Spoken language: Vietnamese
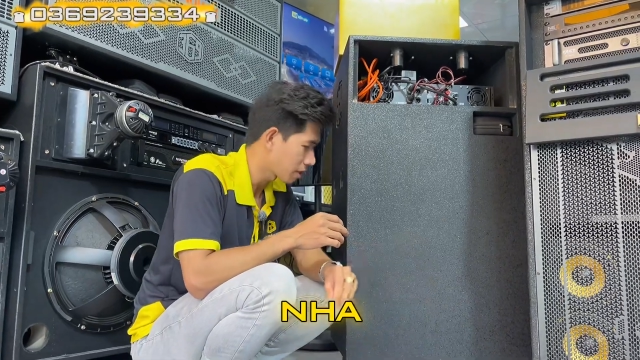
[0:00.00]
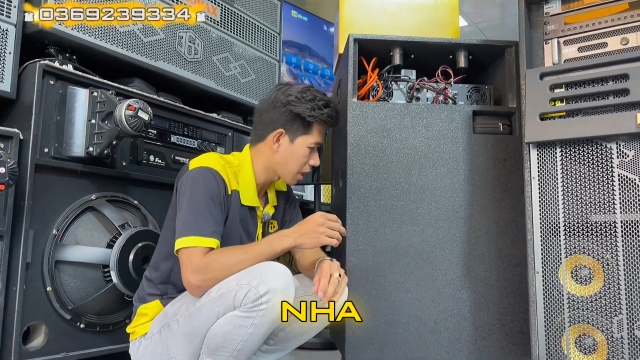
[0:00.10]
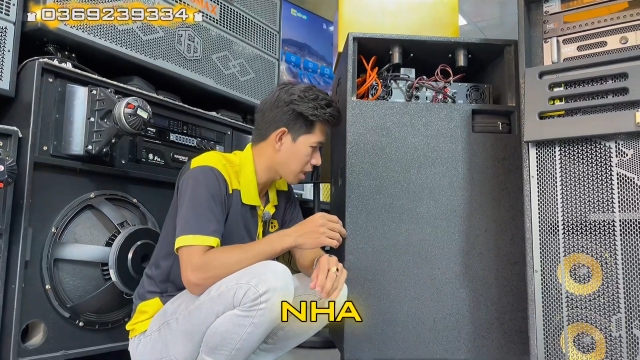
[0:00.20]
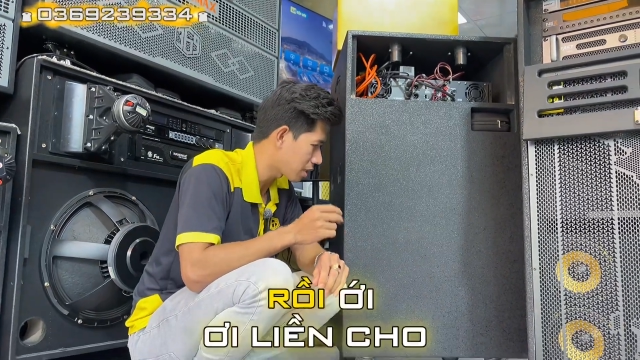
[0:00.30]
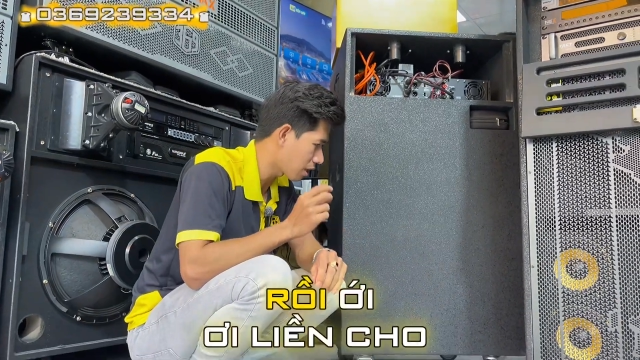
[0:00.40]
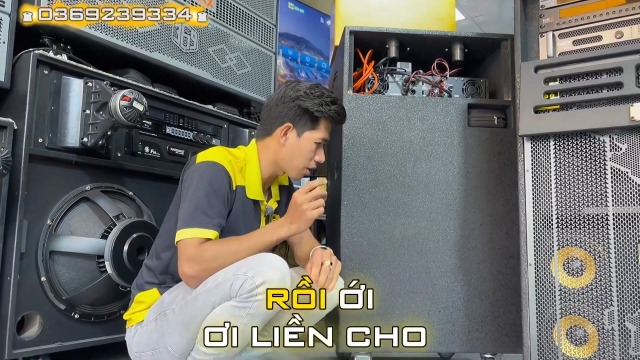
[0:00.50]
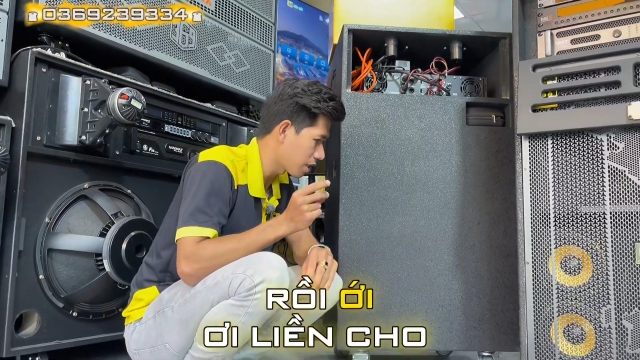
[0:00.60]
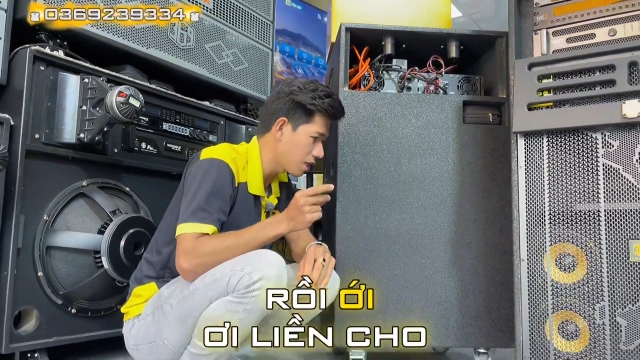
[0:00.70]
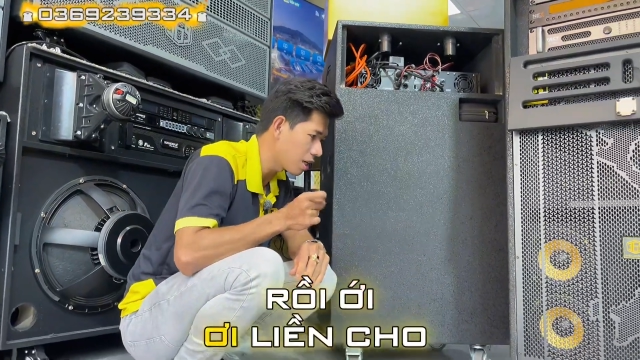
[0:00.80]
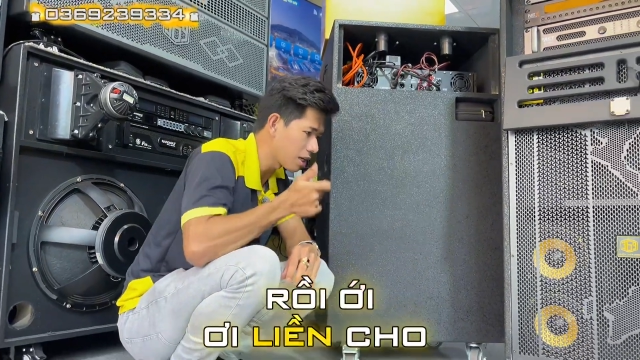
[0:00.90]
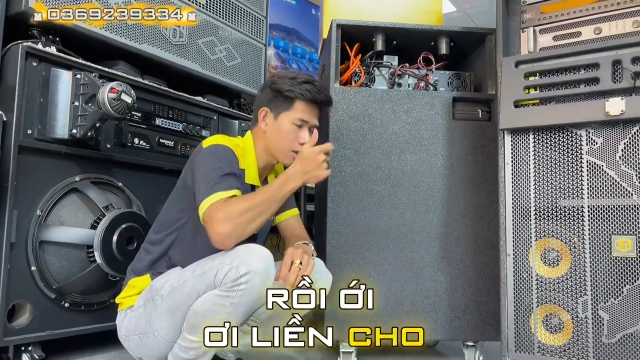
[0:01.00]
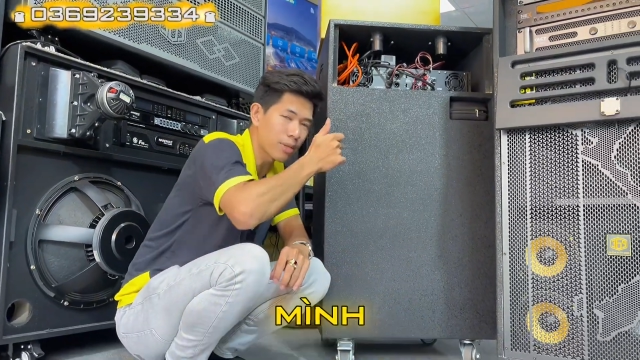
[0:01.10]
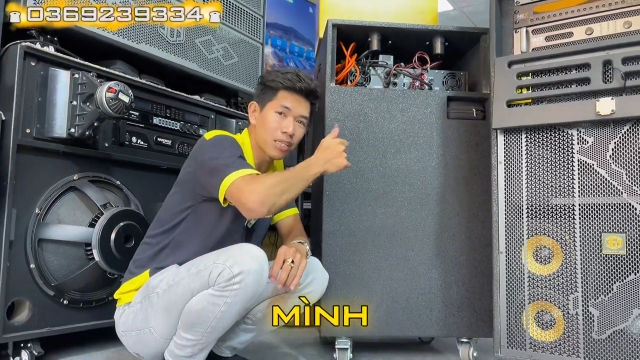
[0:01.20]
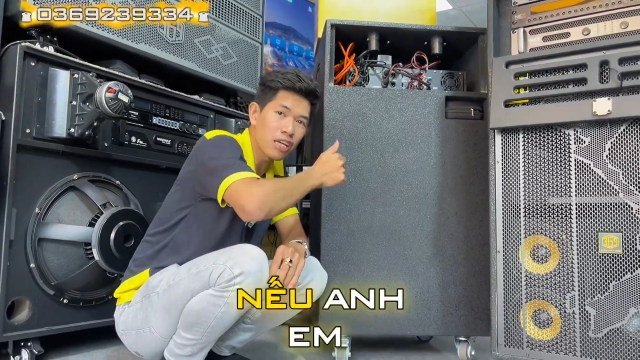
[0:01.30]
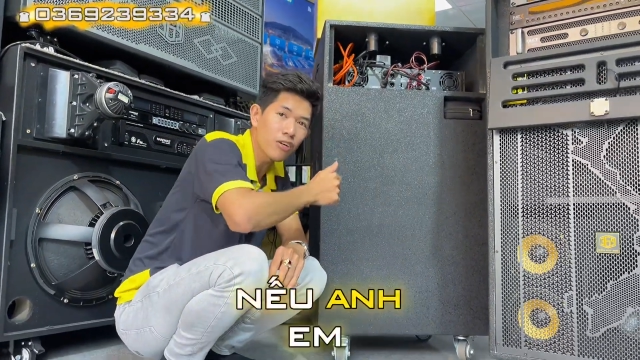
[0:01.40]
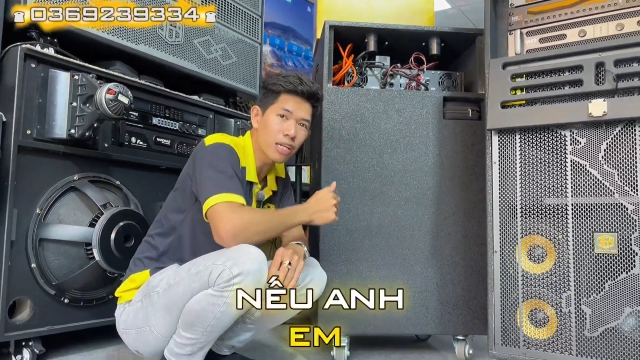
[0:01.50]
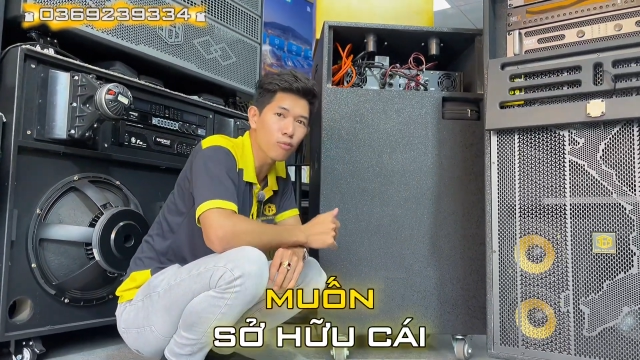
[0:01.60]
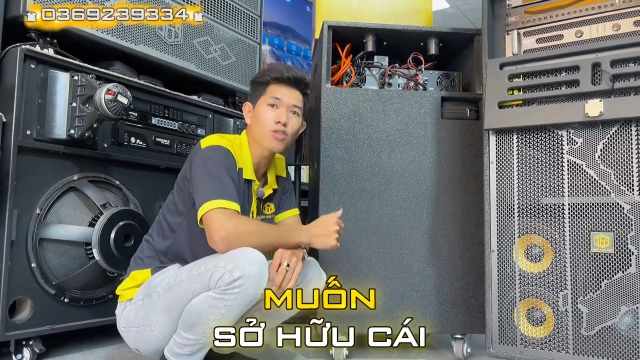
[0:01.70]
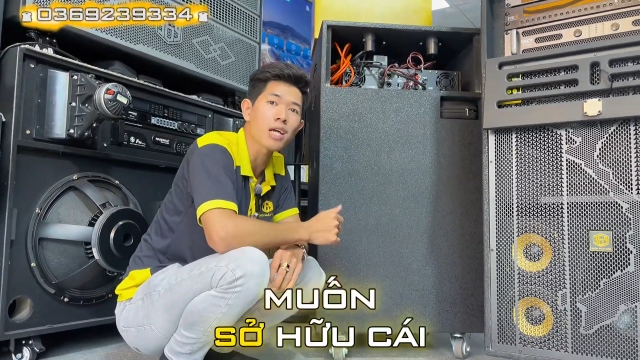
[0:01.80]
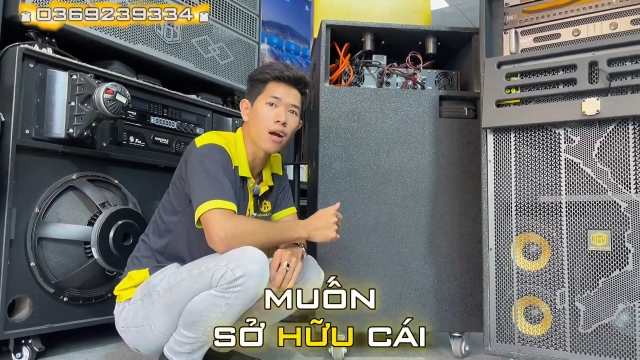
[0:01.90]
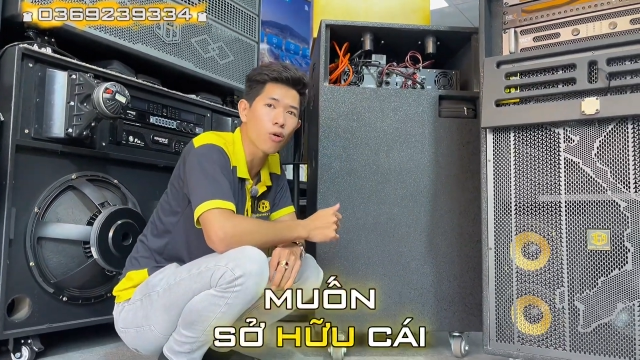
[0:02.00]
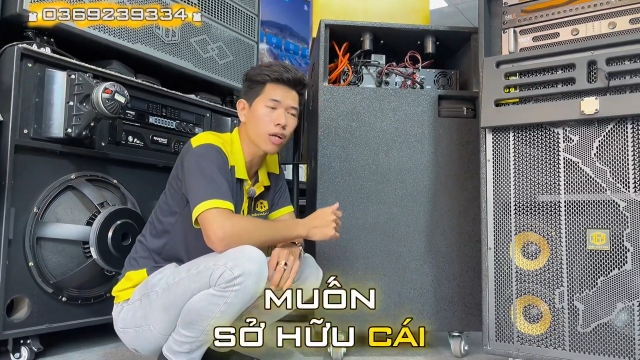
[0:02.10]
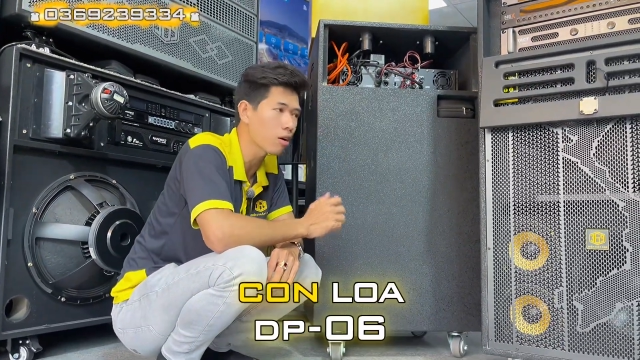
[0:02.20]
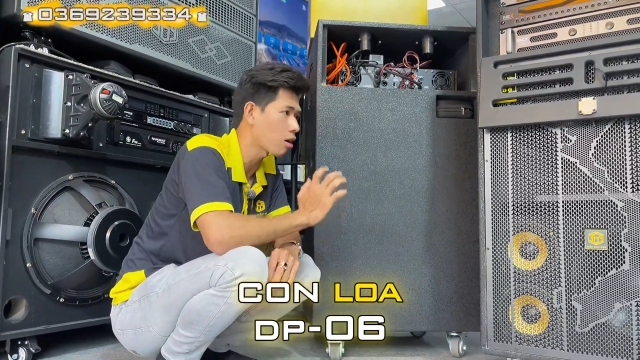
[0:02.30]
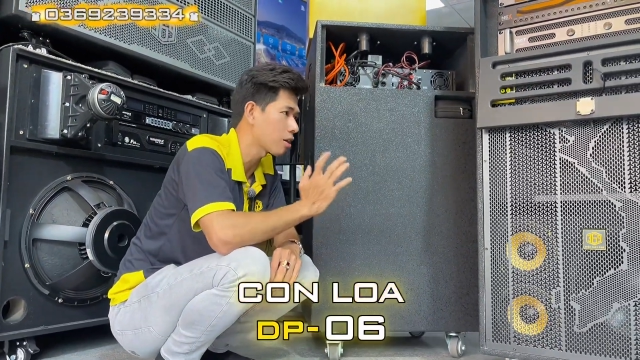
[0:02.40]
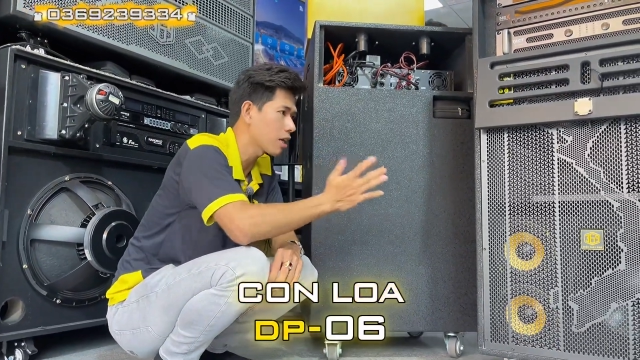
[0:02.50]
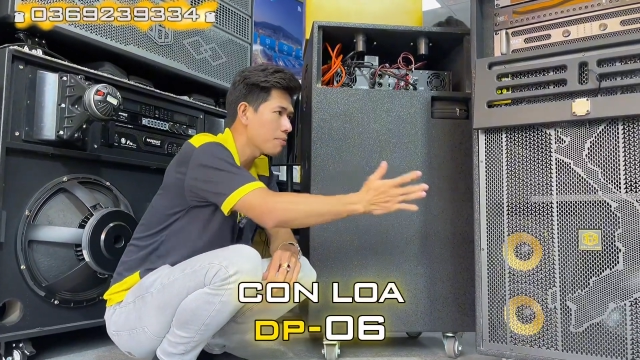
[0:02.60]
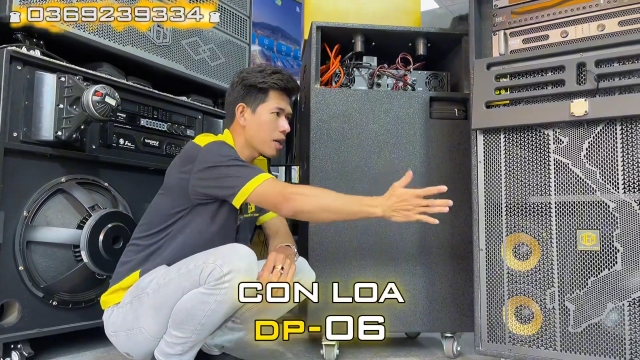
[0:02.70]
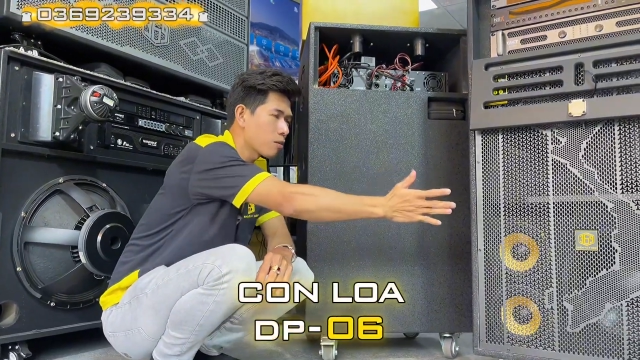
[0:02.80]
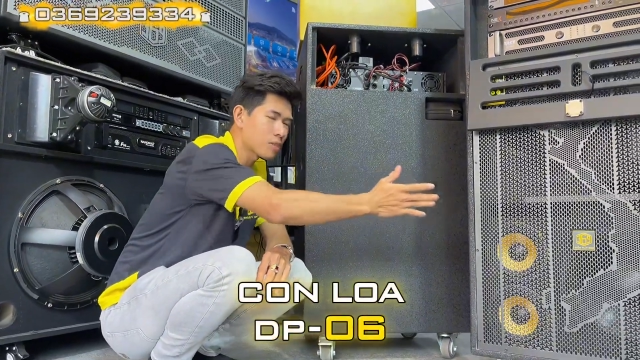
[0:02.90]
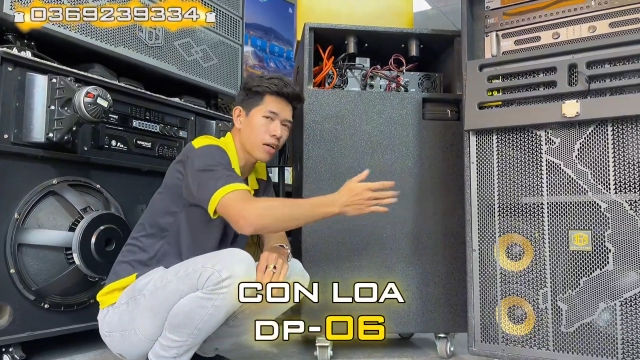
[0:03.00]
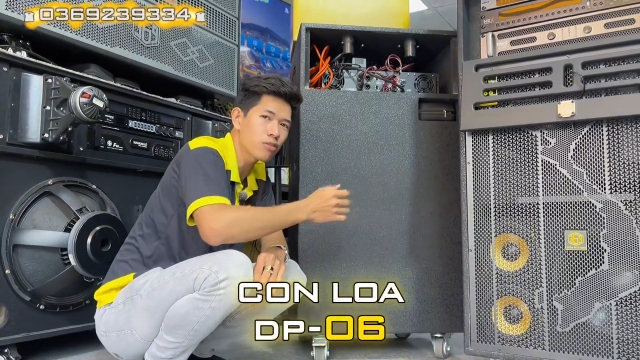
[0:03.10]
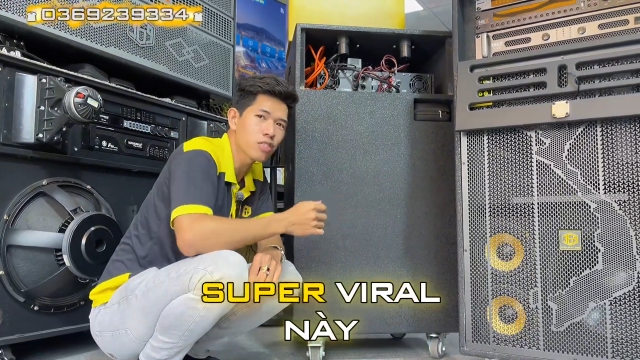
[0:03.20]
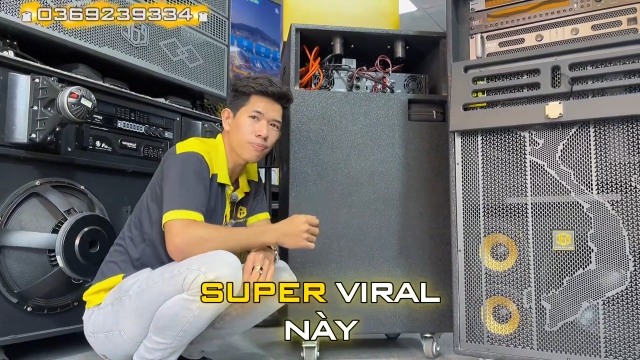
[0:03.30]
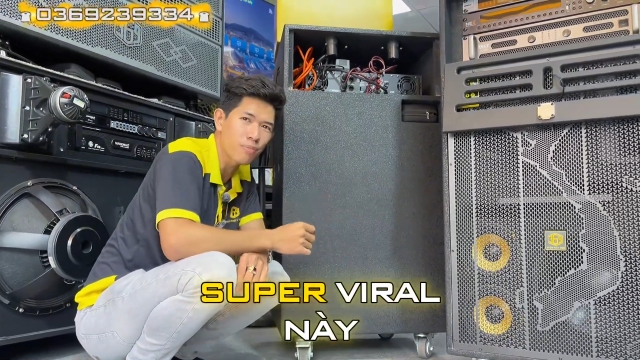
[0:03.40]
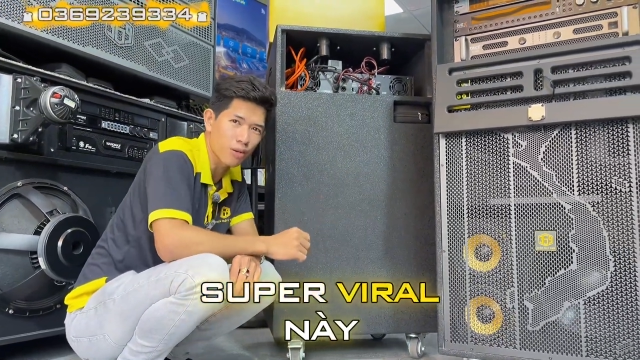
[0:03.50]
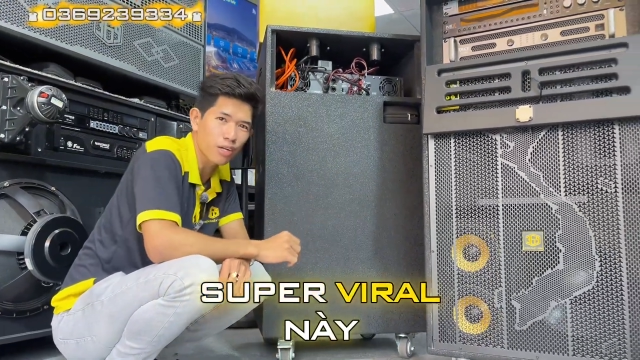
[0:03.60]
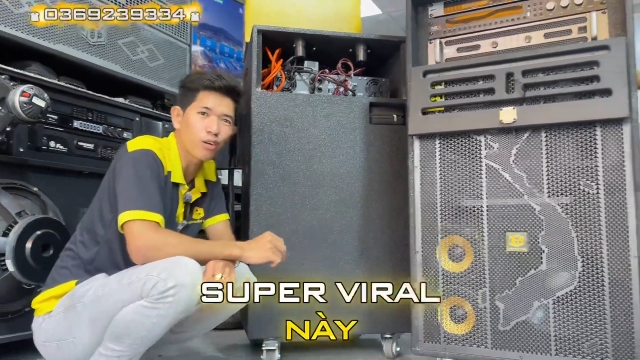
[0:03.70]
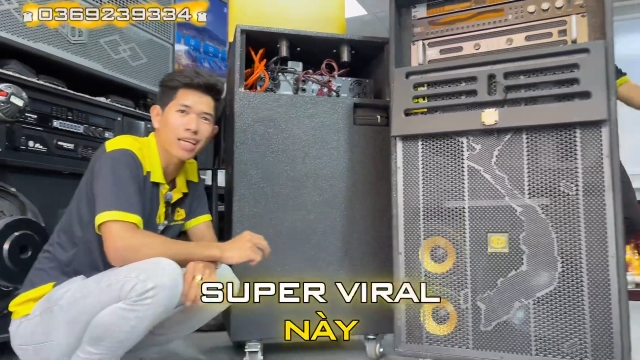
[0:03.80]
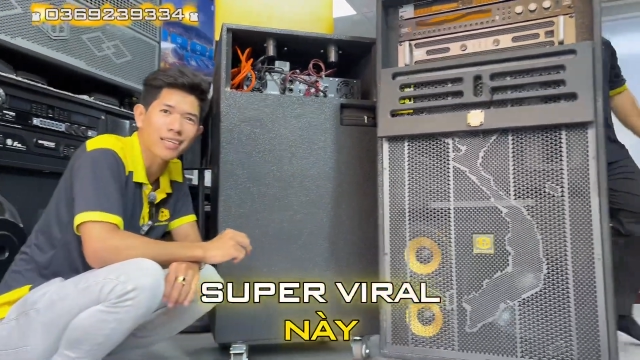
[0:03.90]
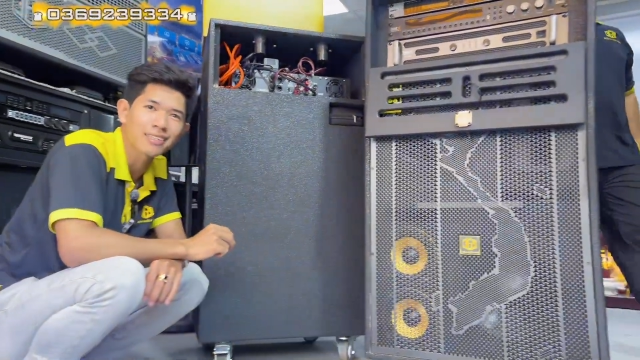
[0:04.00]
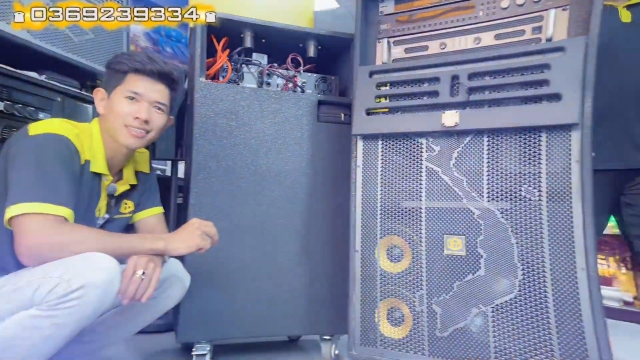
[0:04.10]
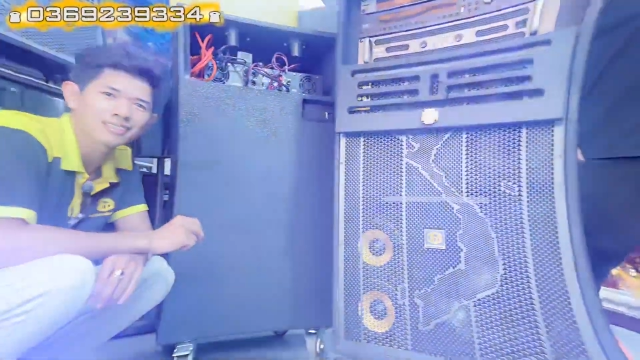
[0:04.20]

đó rồi ở đây liền cho mình nếu anh em muốn sở hữu cái con lo DB06 Super rồi này